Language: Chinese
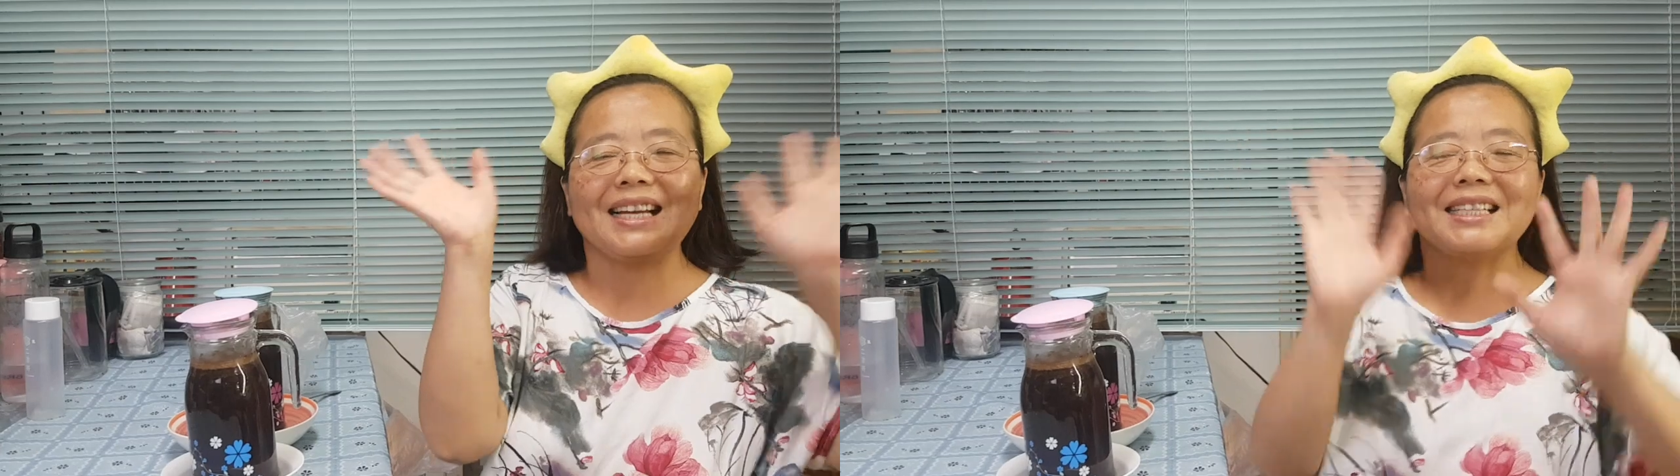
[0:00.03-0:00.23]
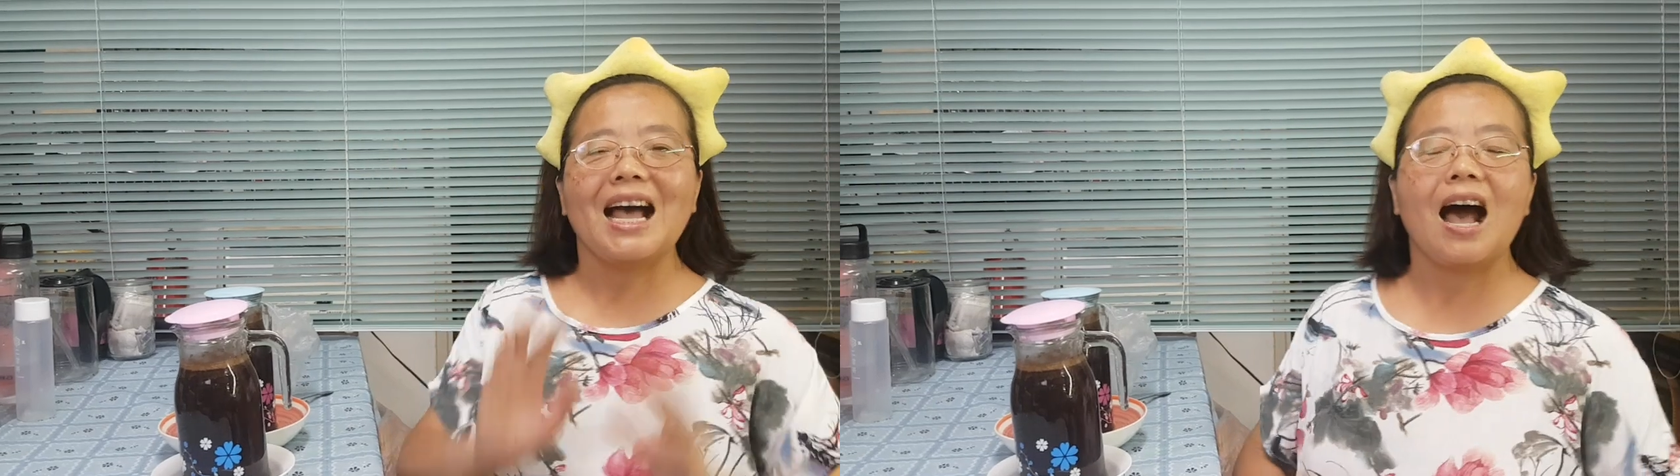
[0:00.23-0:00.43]

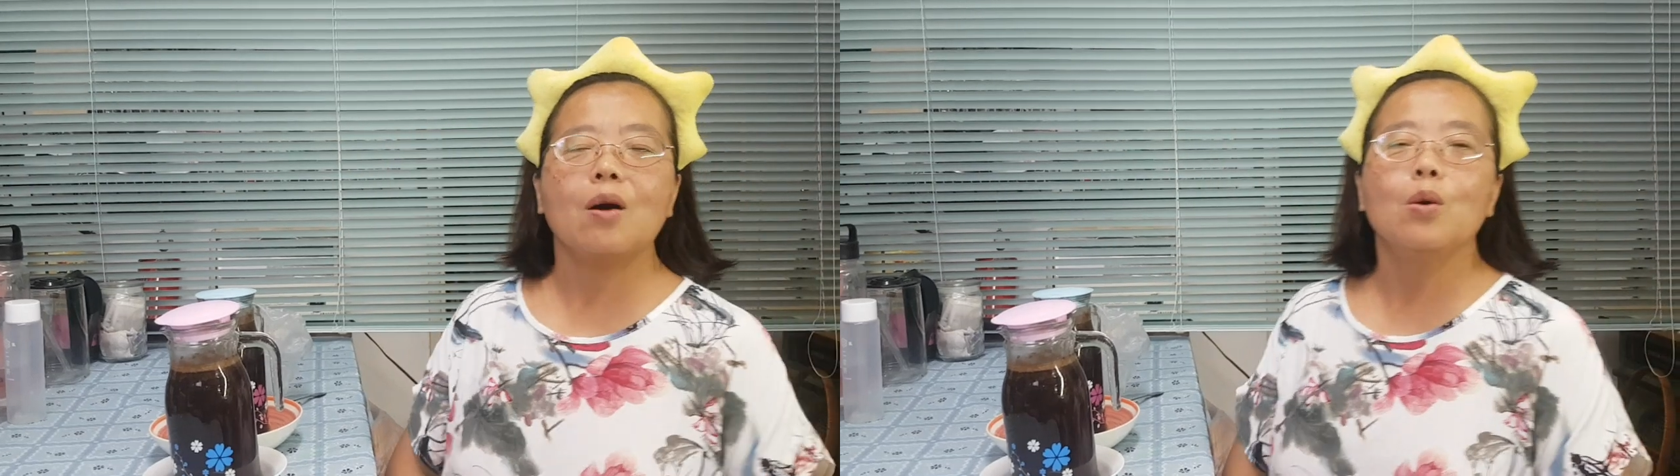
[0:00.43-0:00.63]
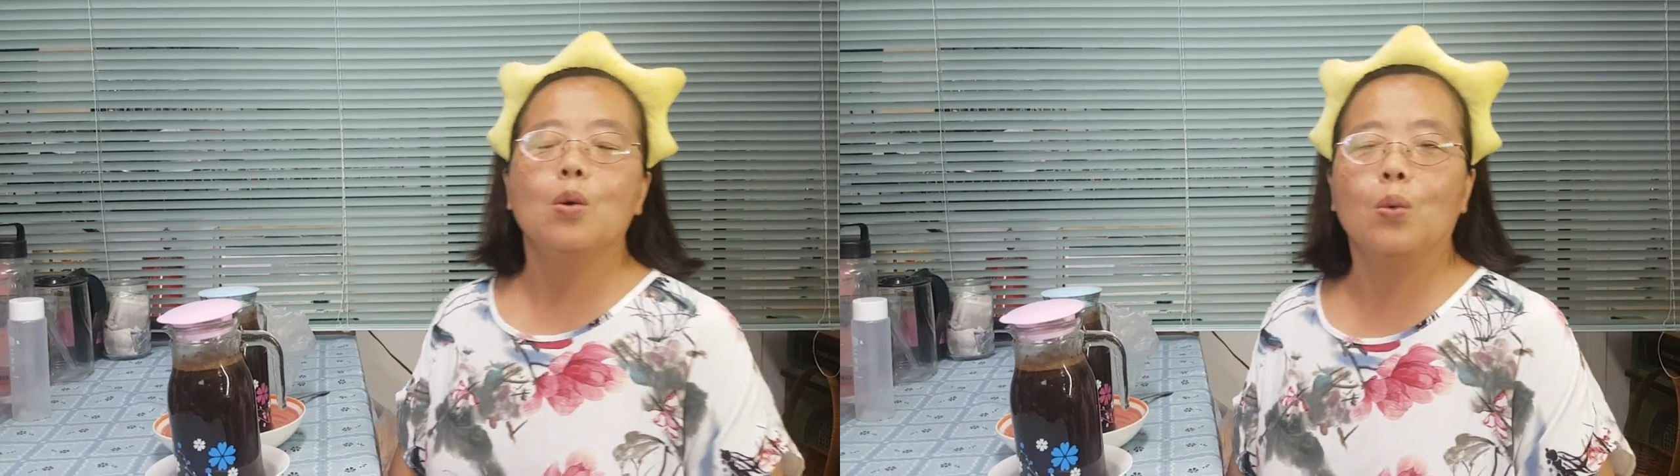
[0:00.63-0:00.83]
大家
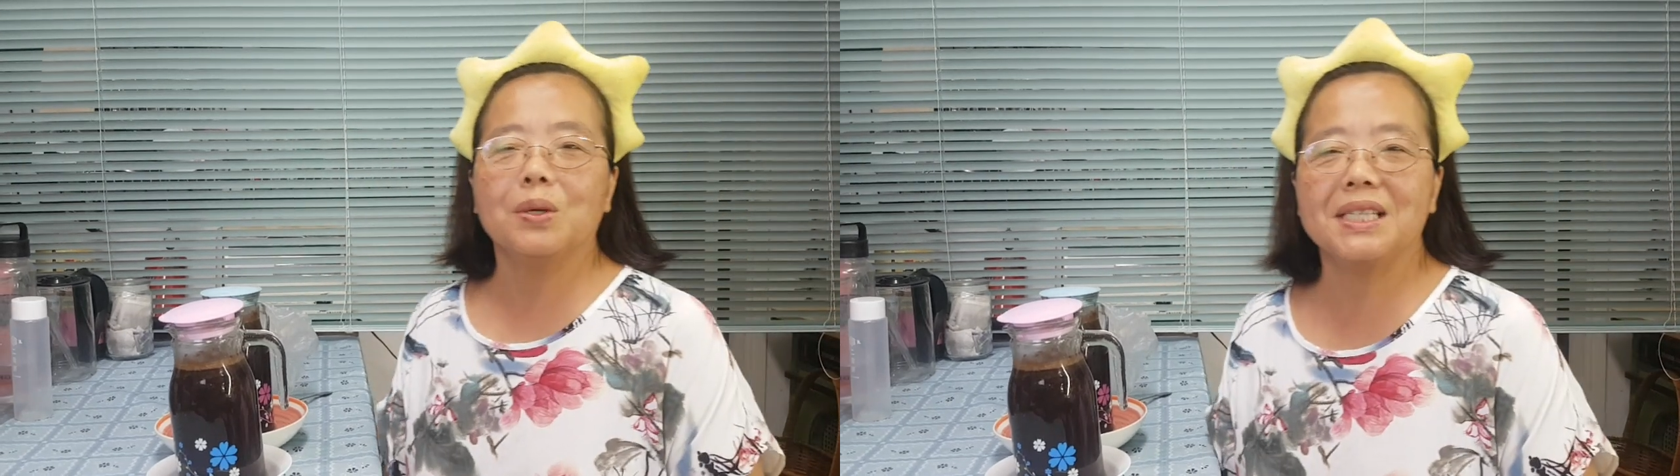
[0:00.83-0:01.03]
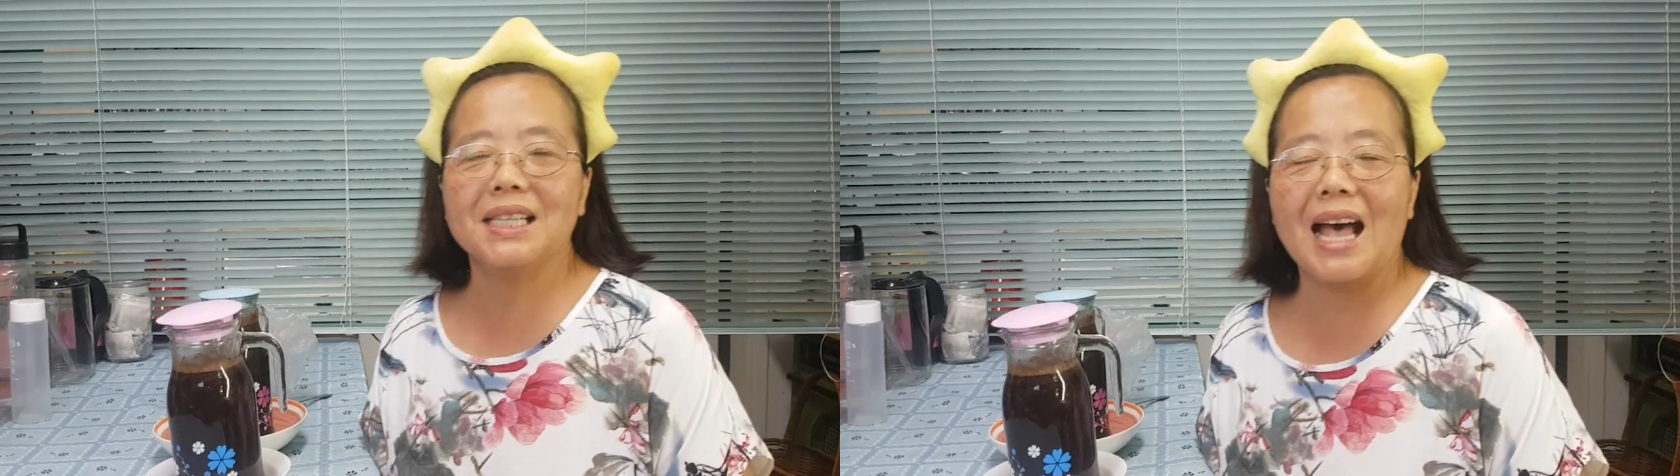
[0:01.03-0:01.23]
好，
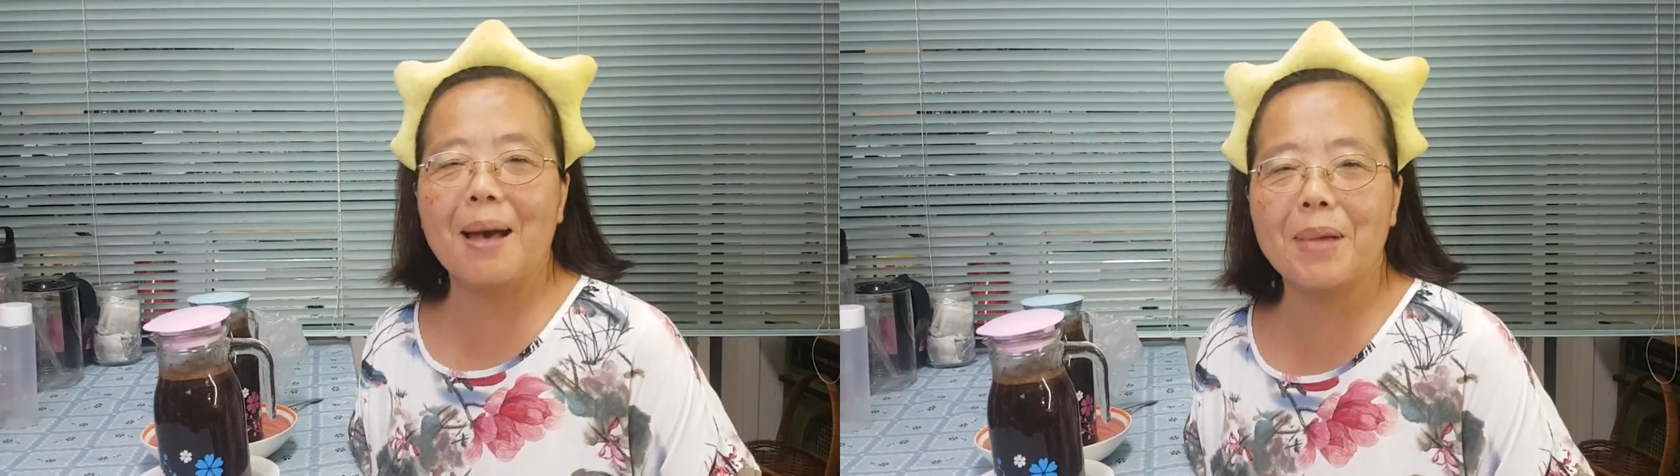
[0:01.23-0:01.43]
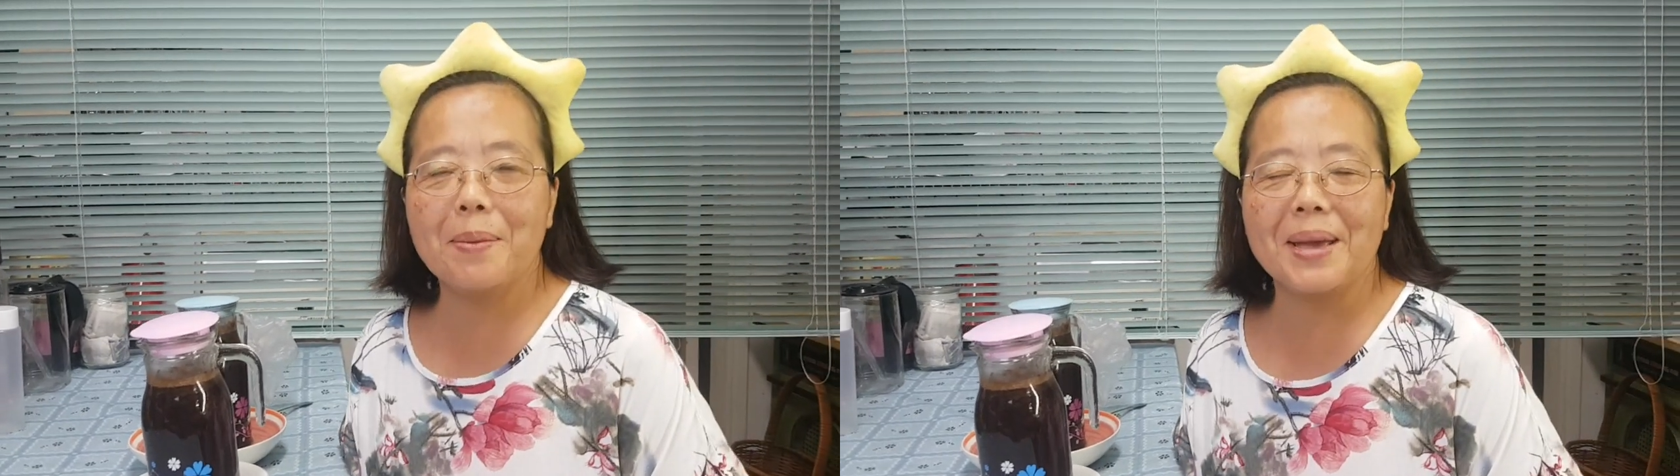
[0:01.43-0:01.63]
我是
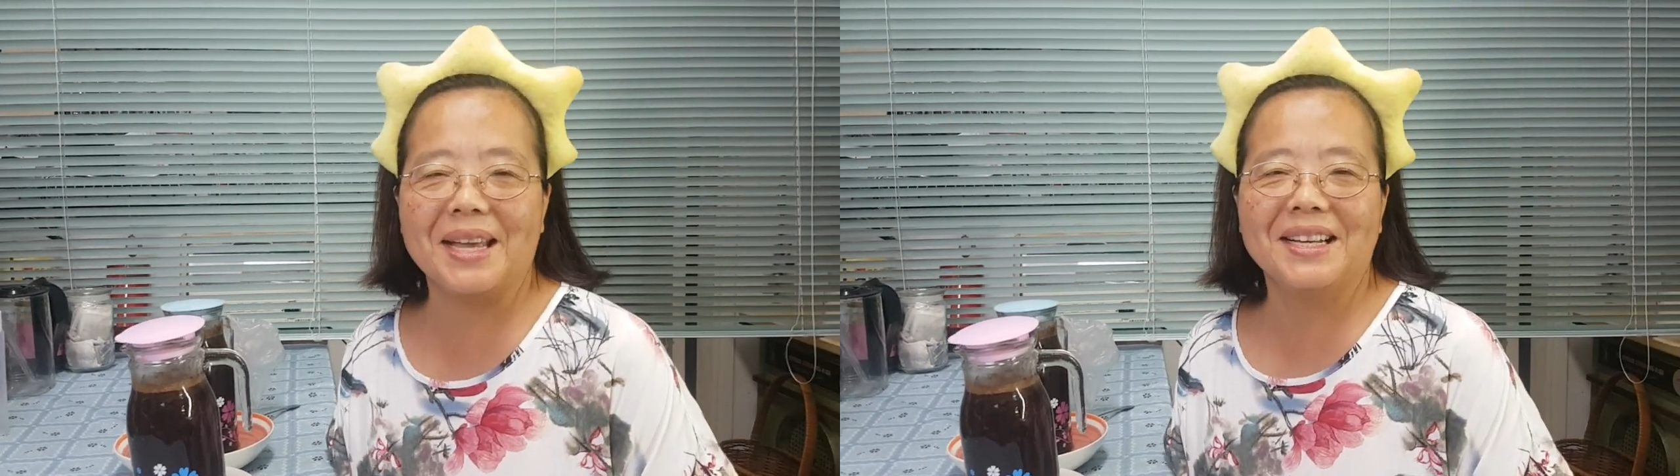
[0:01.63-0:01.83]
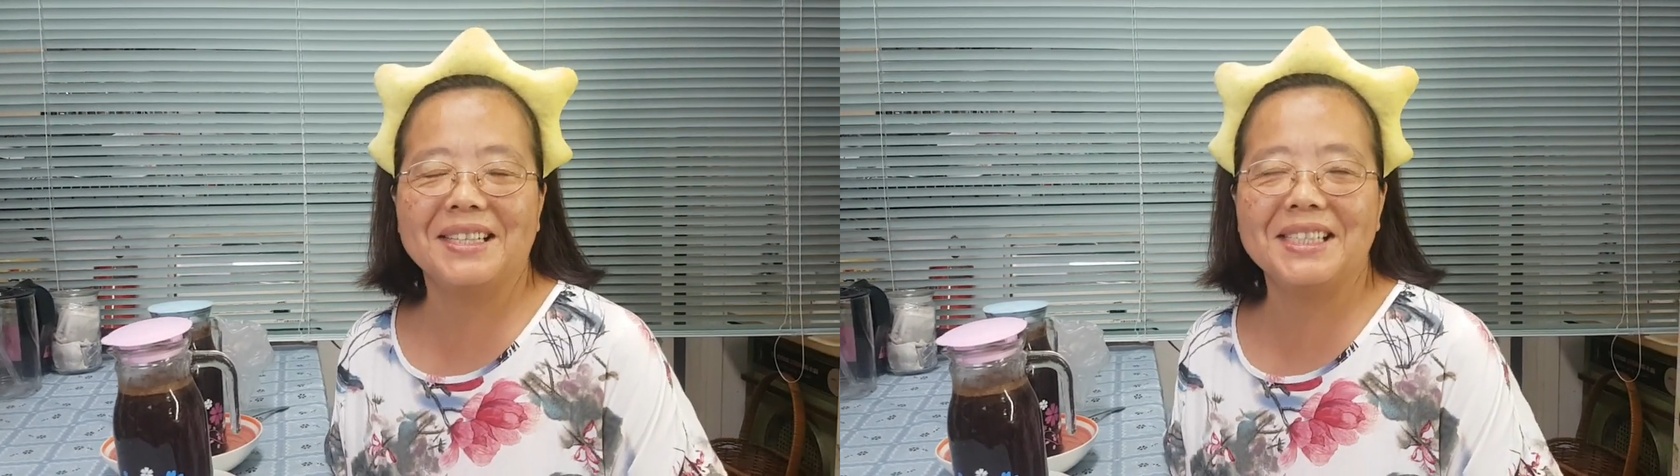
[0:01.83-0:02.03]
阿美美。